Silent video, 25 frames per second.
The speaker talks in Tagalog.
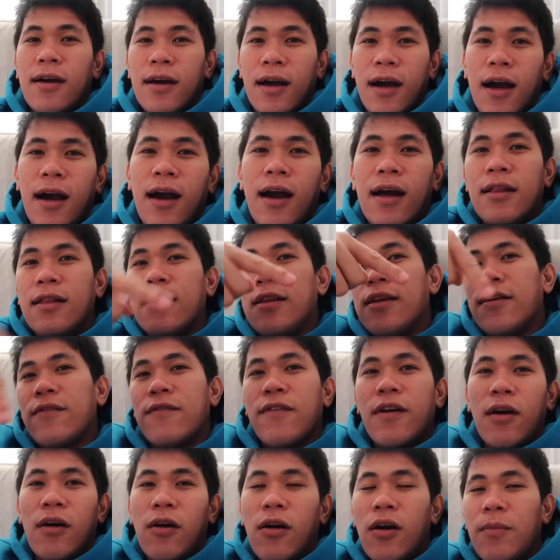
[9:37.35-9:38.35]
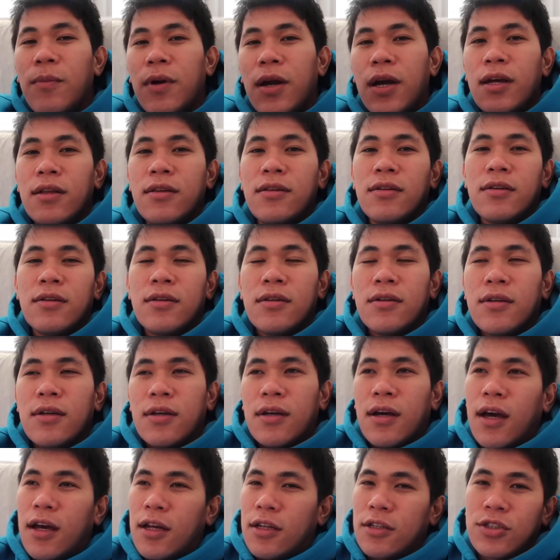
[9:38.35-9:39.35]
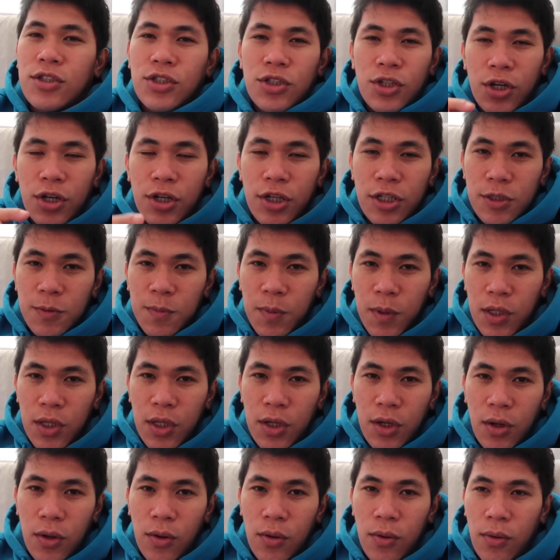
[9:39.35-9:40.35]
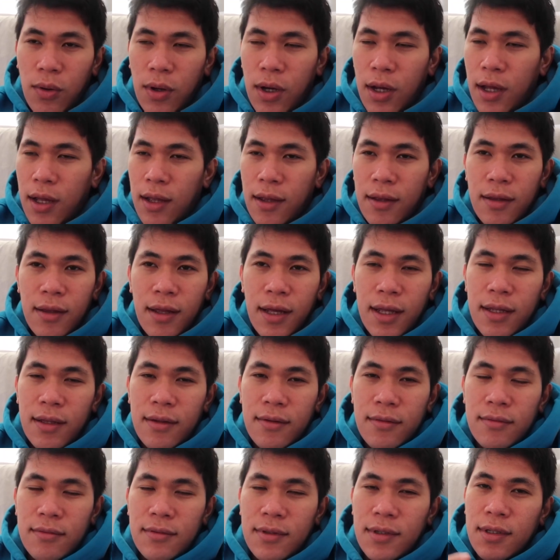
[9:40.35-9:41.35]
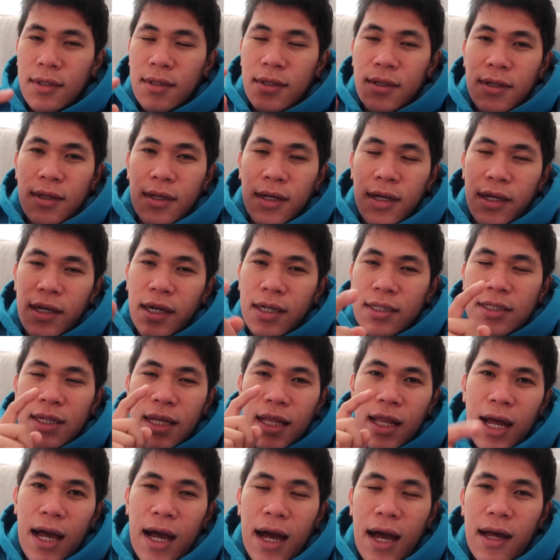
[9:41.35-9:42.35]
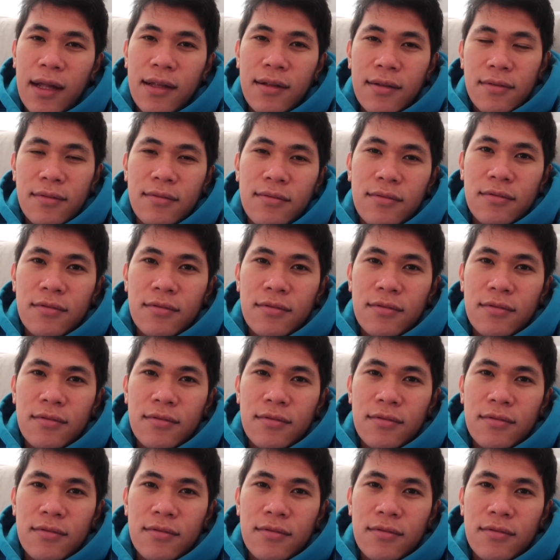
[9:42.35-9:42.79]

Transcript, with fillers: uh, leave a comment, and share this video, and then higit sa lahat,